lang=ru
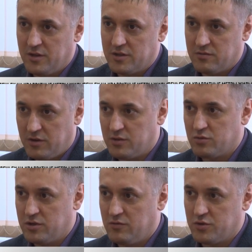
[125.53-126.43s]
Сваи-то
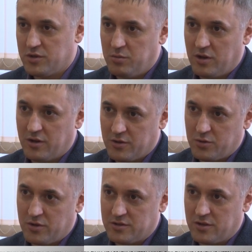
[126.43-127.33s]
уже давно забили,
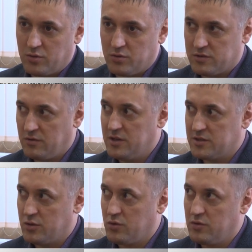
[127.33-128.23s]
которые изготовлены. Сваи
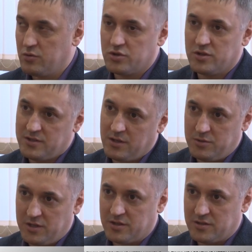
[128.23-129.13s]
изготовлены уже на 7
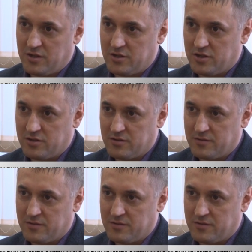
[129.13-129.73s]
секций лежат.